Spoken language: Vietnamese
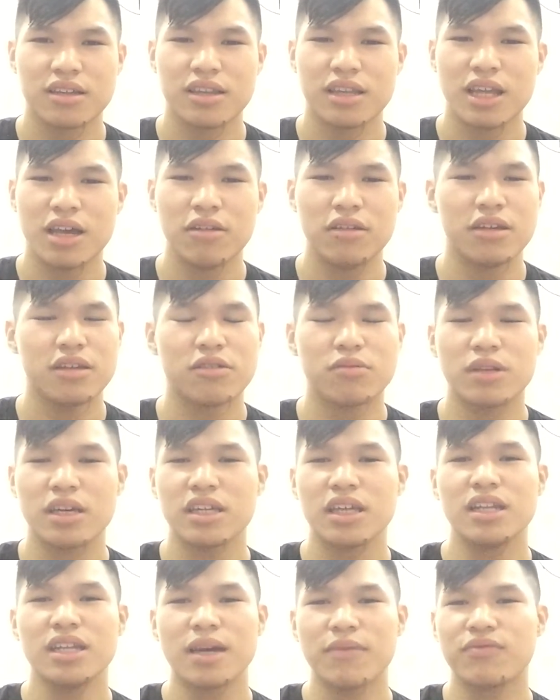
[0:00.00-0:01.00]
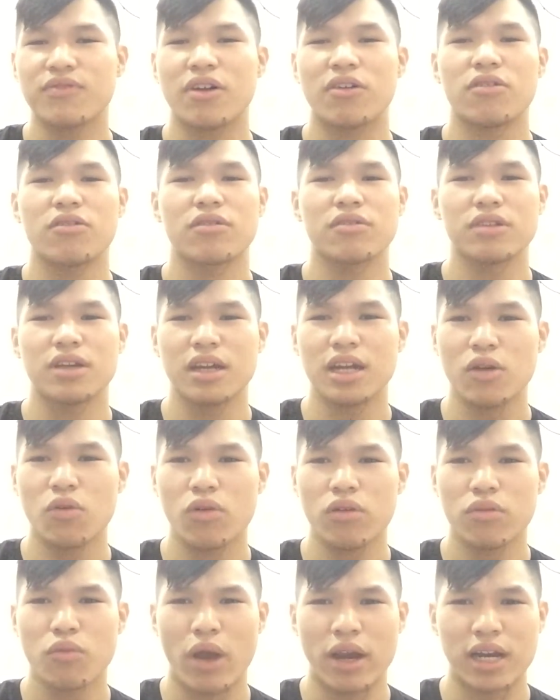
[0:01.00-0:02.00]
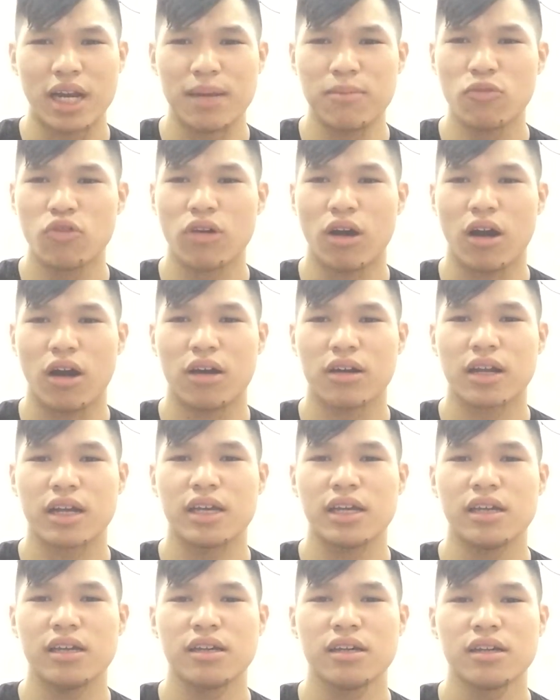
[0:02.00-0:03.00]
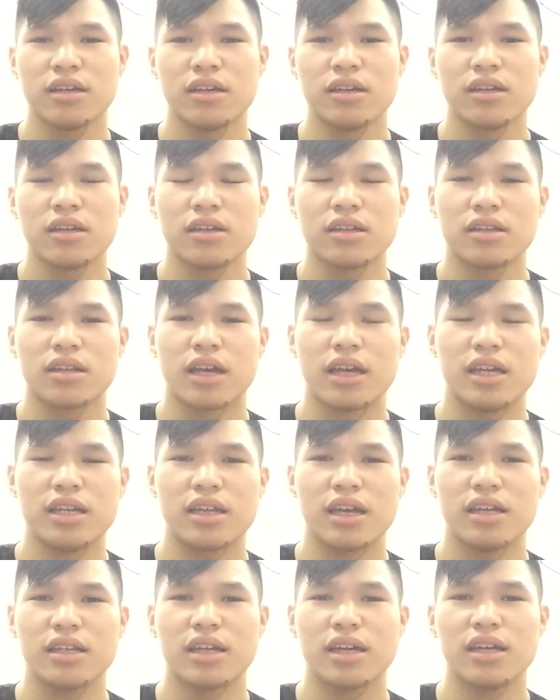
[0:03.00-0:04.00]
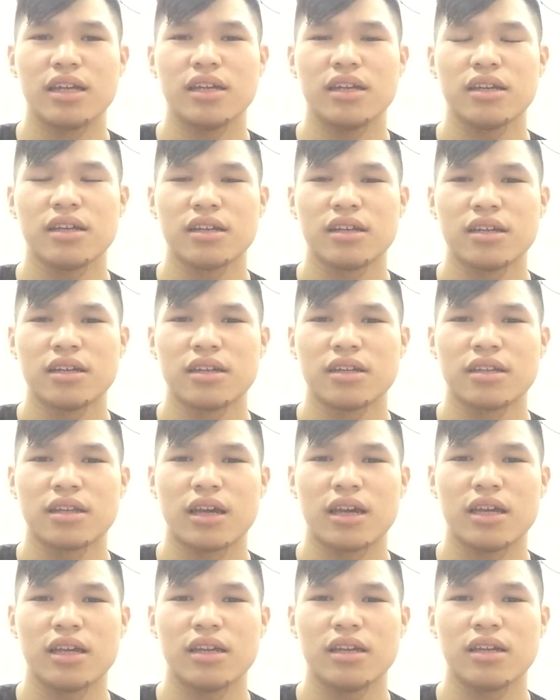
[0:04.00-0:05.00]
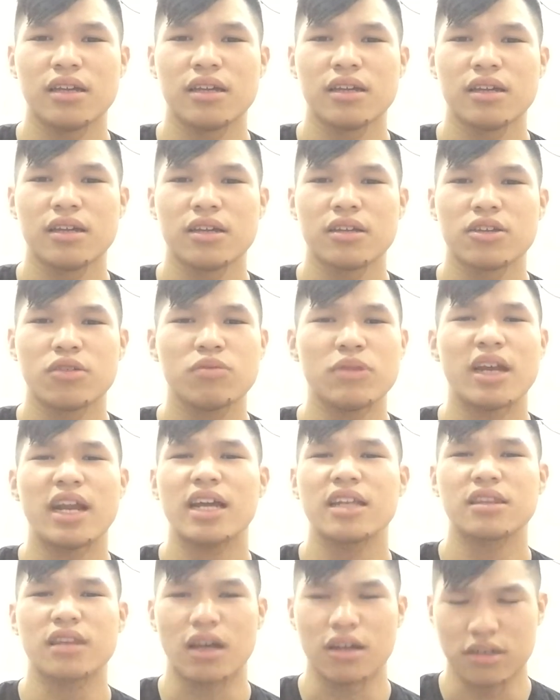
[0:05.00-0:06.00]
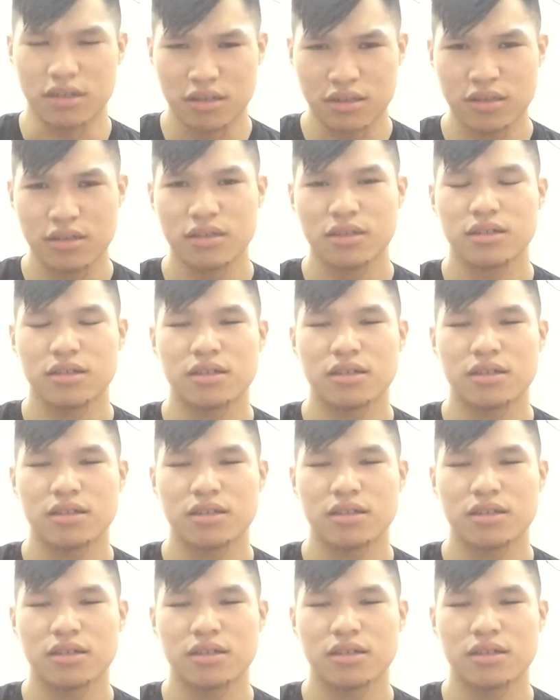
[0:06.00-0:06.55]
Nếu như chúng ta dính chấp vào những cái quan điểm của họ thì chúng ta đang tự